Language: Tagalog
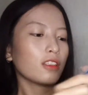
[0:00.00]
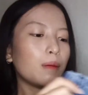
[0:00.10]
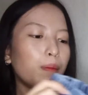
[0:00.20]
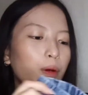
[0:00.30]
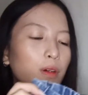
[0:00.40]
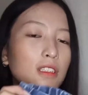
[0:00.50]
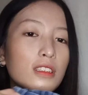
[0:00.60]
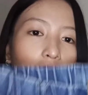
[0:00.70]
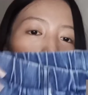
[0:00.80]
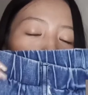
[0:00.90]
tapos,
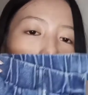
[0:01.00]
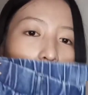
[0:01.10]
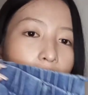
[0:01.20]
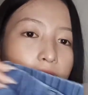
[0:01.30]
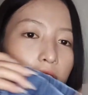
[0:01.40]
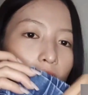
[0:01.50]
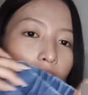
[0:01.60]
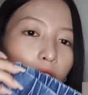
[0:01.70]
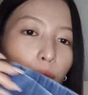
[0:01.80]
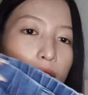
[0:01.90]
motorized
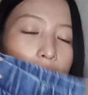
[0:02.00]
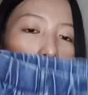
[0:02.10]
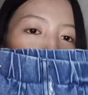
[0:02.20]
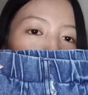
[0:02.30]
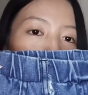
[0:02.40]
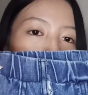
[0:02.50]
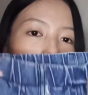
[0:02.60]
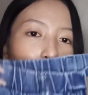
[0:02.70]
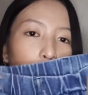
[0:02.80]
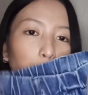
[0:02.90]
iyang waistline guys,
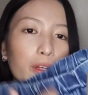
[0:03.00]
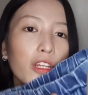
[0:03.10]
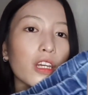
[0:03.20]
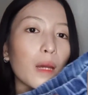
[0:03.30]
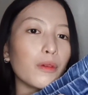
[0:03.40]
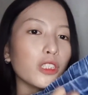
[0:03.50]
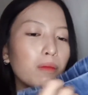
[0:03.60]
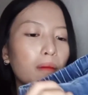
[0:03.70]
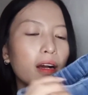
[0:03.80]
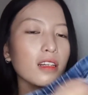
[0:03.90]
pero pwede rin po siya
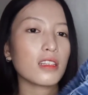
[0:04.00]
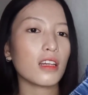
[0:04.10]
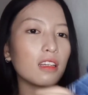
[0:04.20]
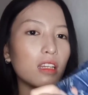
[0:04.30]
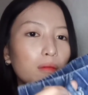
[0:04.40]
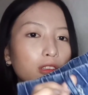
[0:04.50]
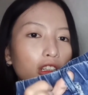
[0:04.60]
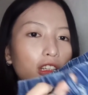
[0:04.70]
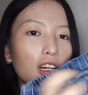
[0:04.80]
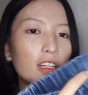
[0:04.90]
mabaksan, kanaman siya
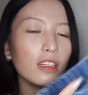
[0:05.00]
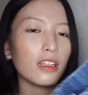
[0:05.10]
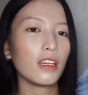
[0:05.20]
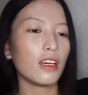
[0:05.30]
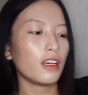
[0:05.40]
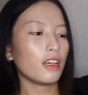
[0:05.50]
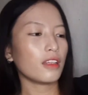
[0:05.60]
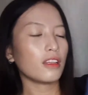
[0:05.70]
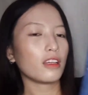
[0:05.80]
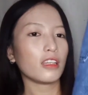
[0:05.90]
ning ani.
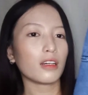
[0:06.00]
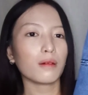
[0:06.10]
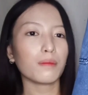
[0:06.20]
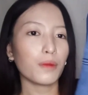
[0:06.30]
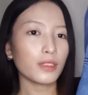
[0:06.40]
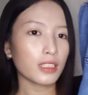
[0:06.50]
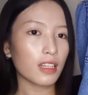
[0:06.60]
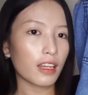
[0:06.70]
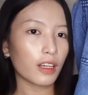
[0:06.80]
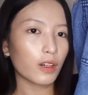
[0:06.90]
Then, iyang bulsa sa
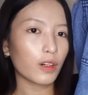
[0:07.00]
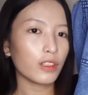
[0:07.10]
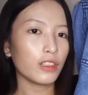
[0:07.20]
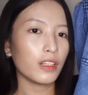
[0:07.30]
likod.